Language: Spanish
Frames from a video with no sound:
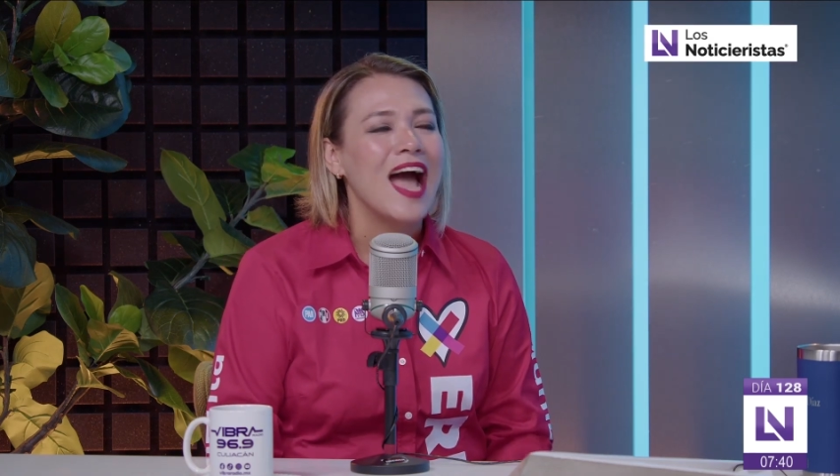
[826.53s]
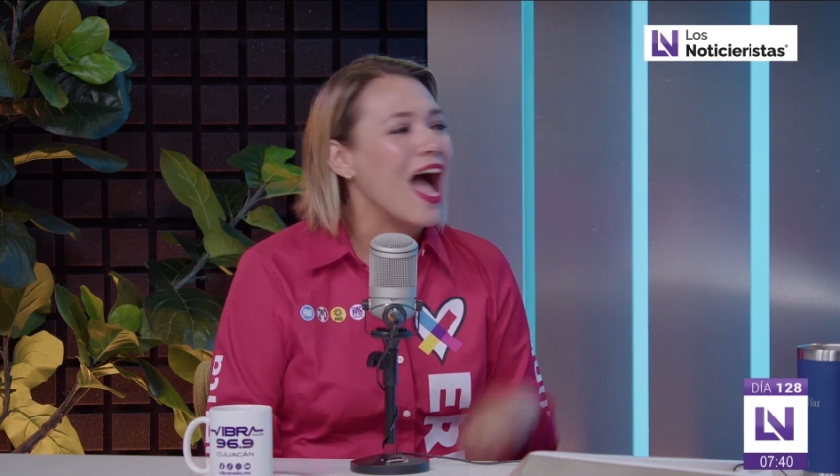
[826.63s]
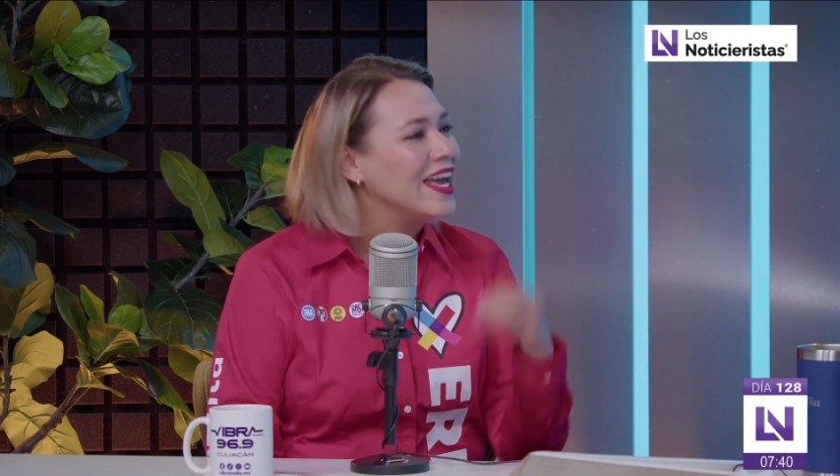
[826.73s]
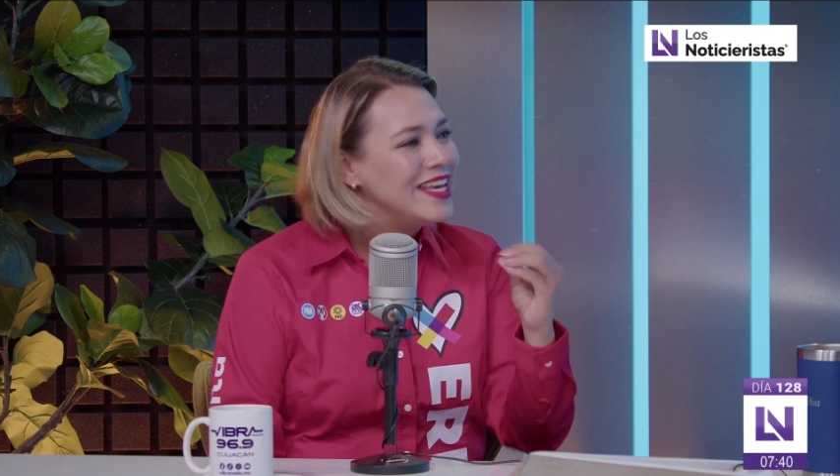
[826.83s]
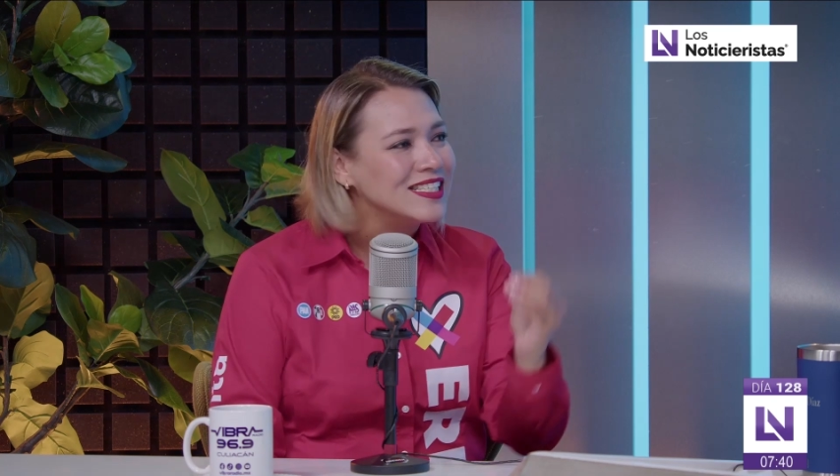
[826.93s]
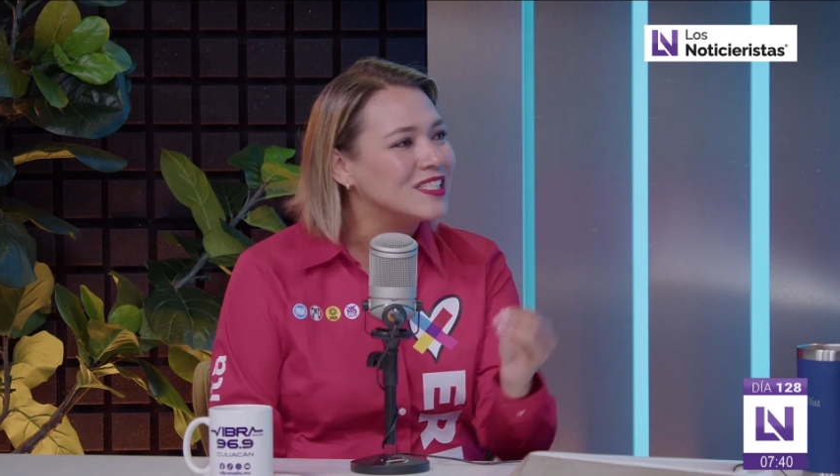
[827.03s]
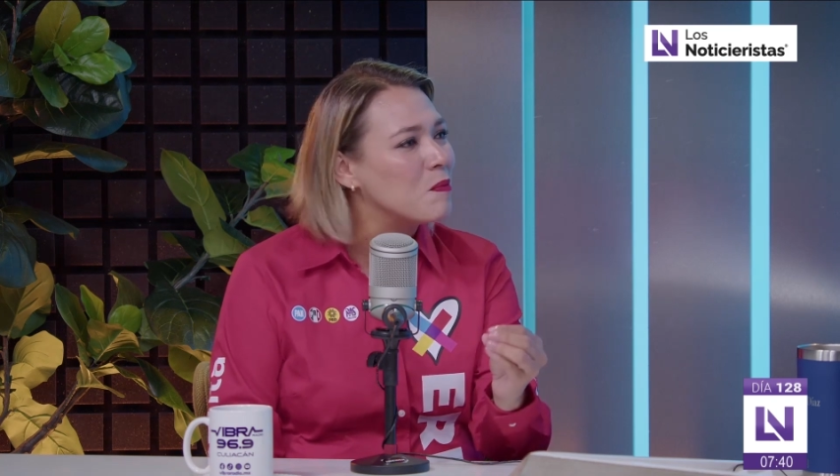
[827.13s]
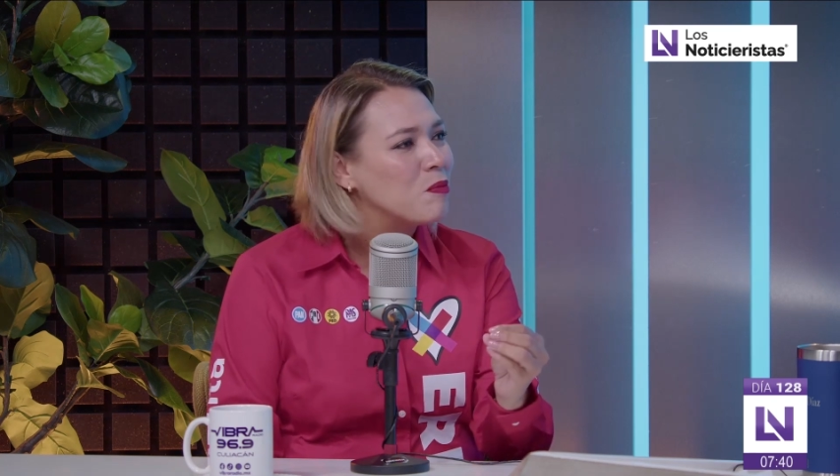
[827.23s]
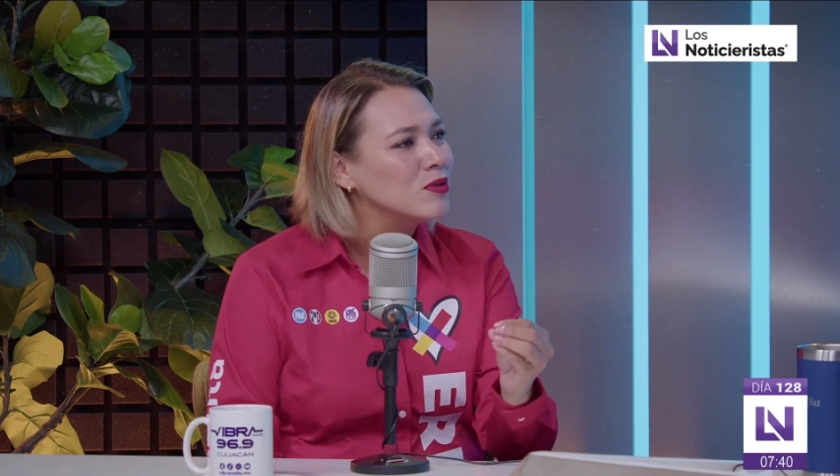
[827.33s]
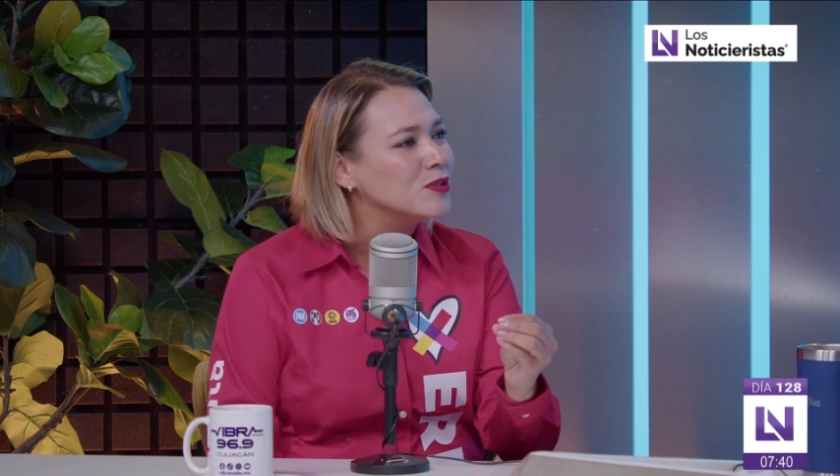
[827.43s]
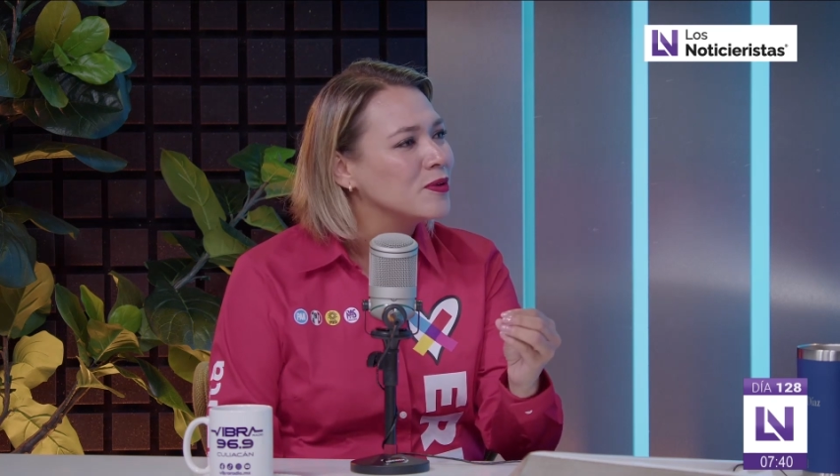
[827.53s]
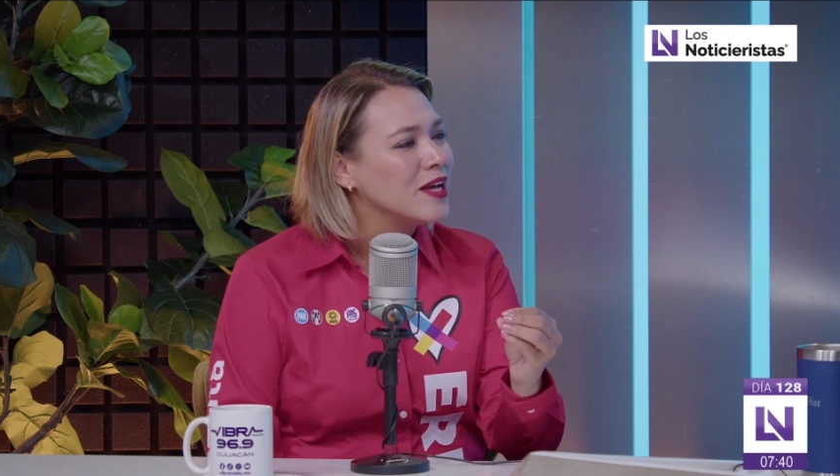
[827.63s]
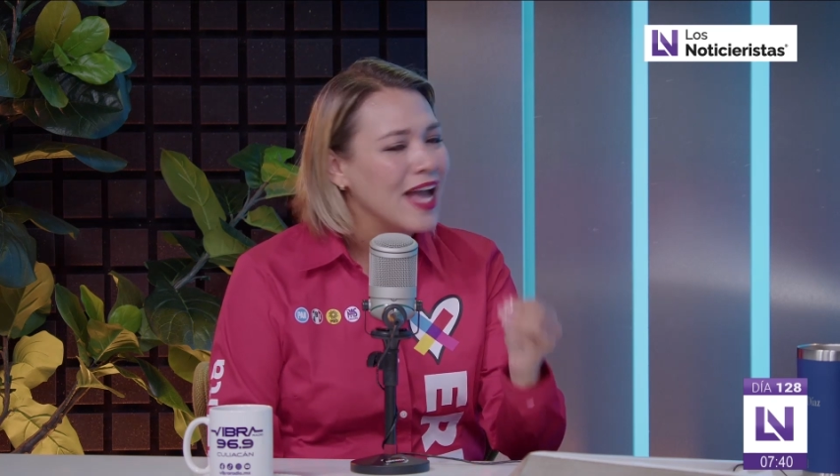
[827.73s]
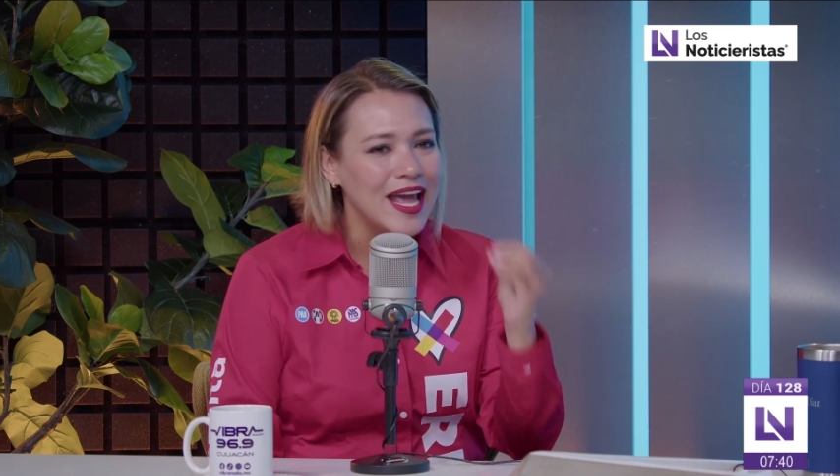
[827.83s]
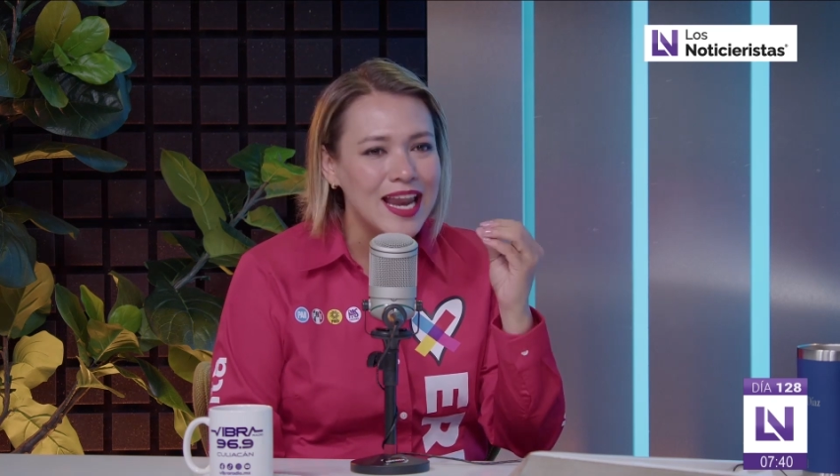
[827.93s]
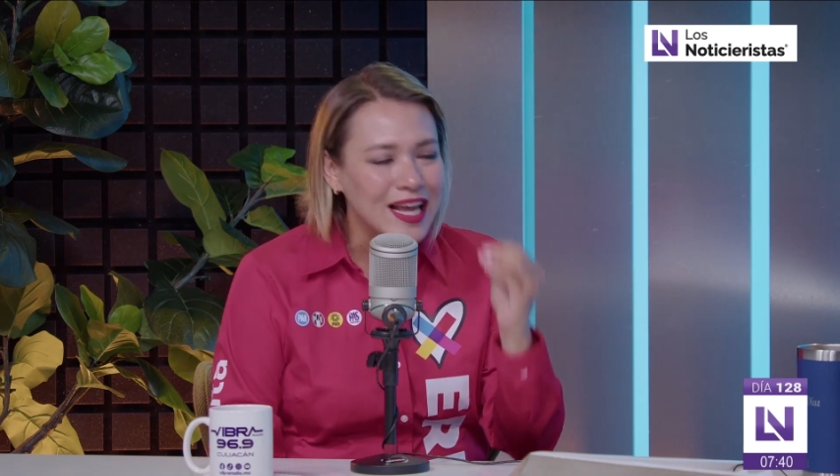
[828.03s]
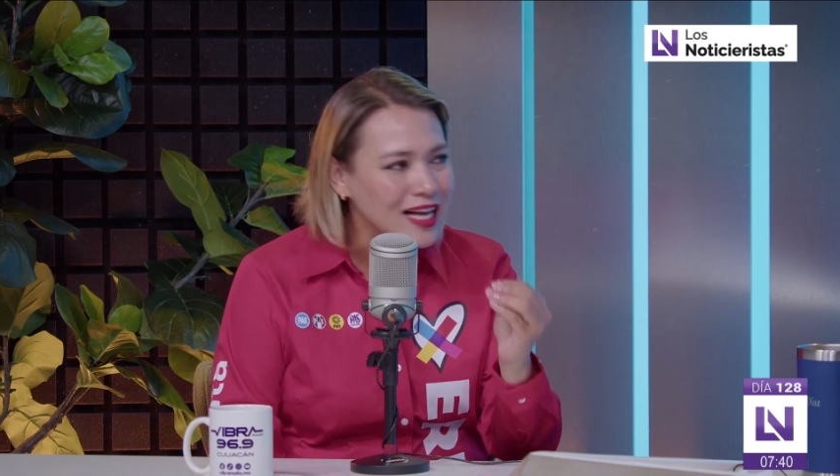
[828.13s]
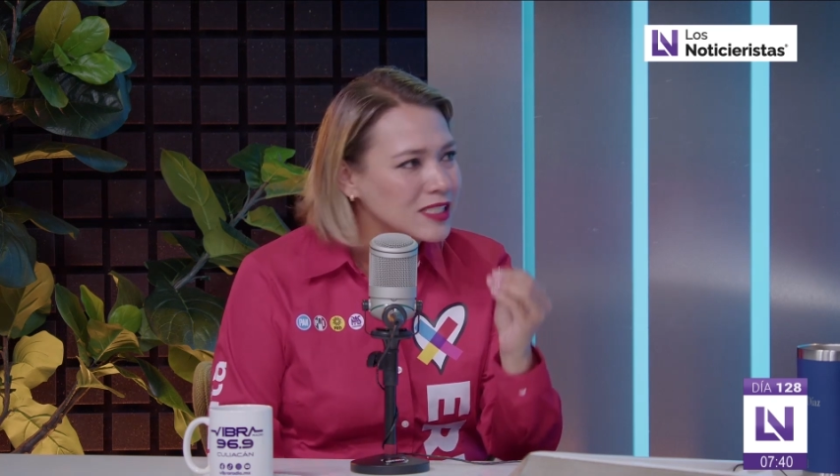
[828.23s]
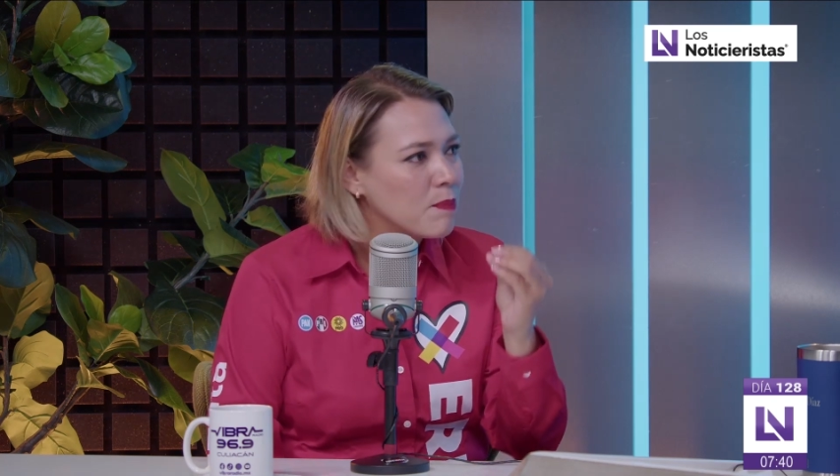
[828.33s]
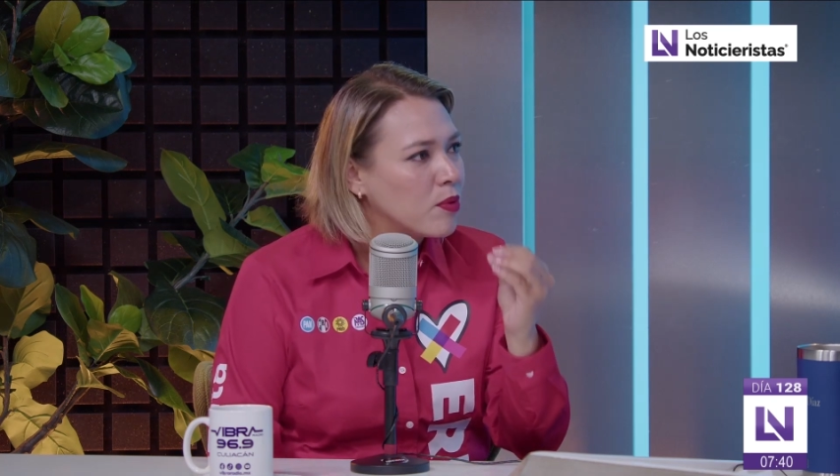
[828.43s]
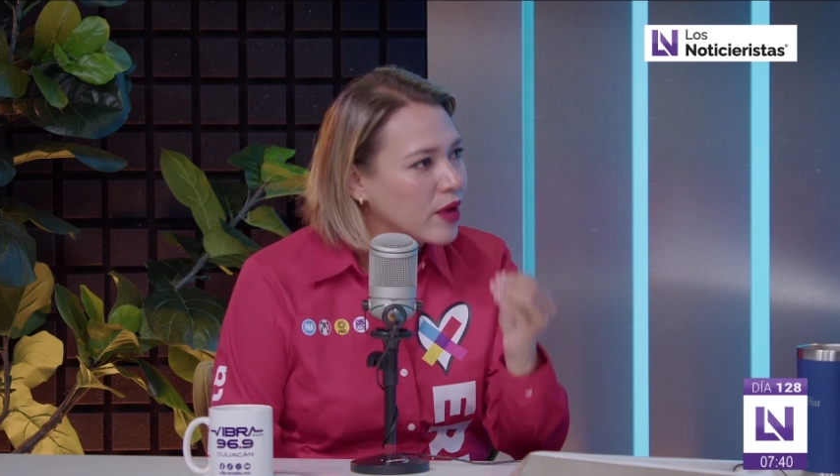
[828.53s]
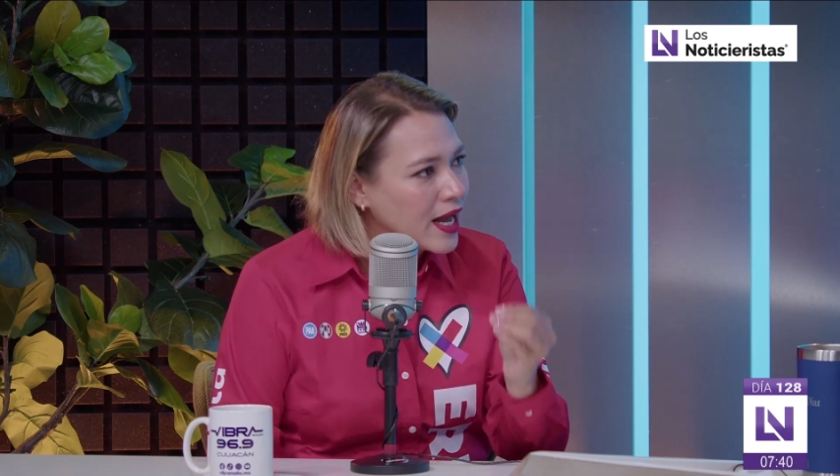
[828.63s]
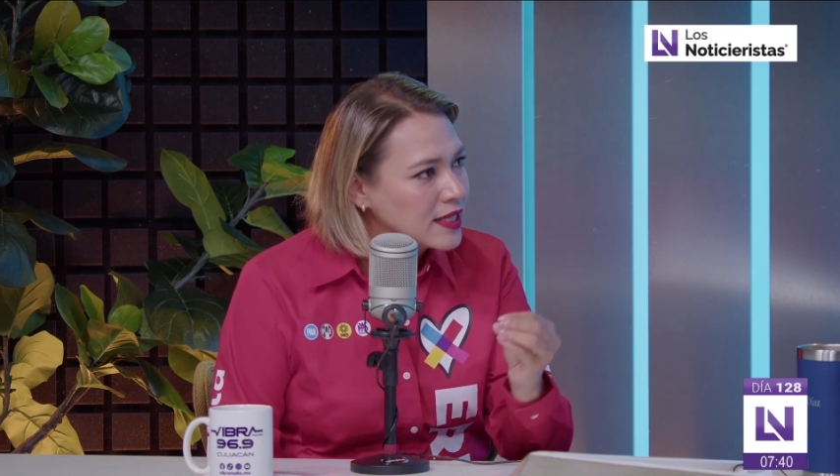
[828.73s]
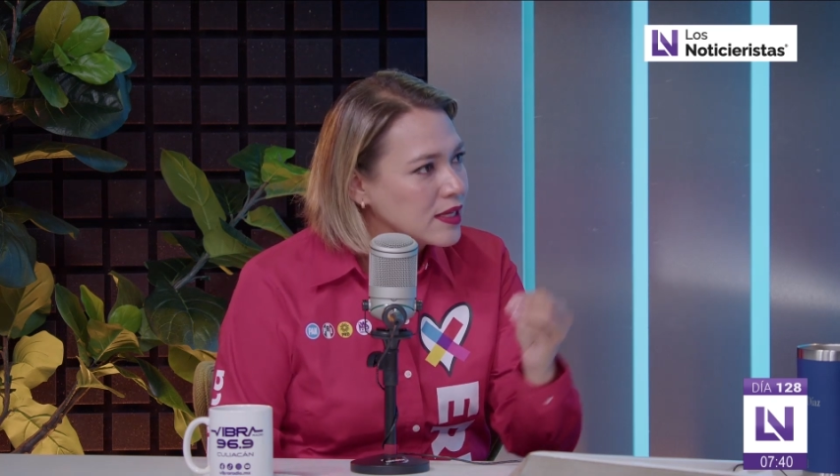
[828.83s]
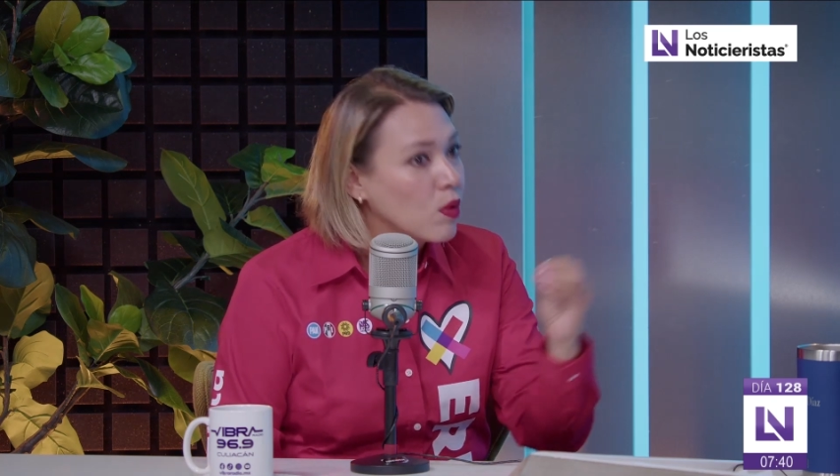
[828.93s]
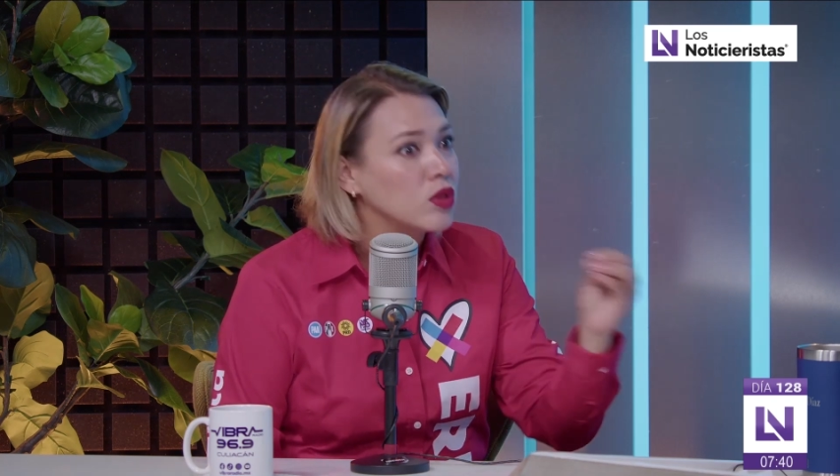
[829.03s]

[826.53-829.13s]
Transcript: Ahí está el pulso en el casa por casa,